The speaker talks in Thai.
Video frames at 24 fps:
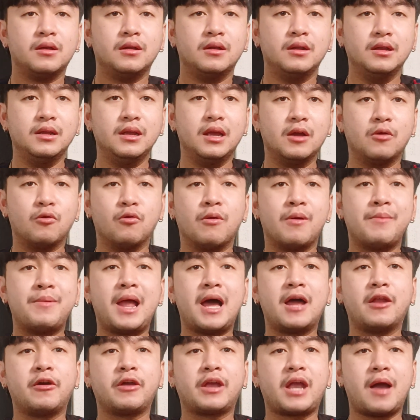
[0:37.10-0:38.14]
เรื่องของกำ
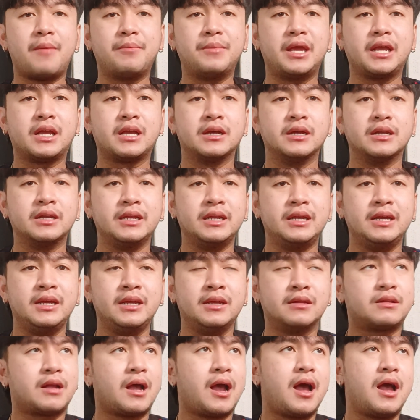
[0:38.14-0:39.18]
ลังหน่อยครับ ในคืนนี้
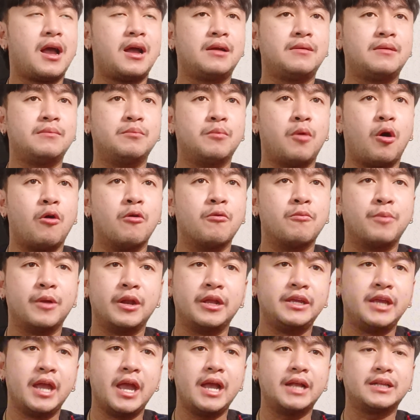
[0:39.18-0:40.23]
ทางมองป
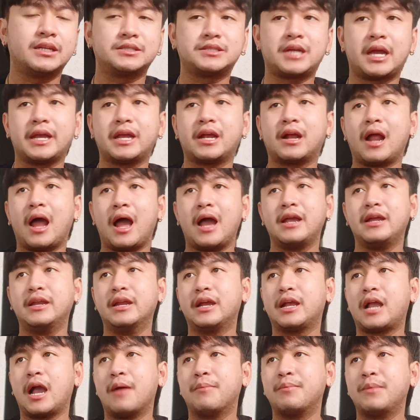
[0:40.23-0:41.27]
ริเย่จะใช้ไข่
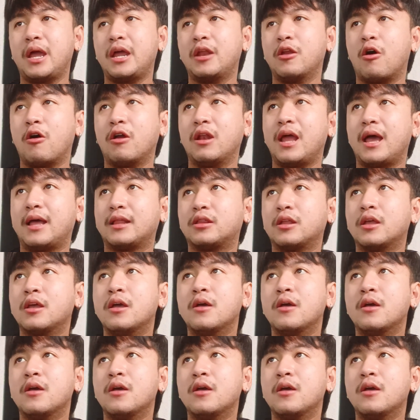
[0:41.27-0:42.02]
นะครับ แน่นอนแหละ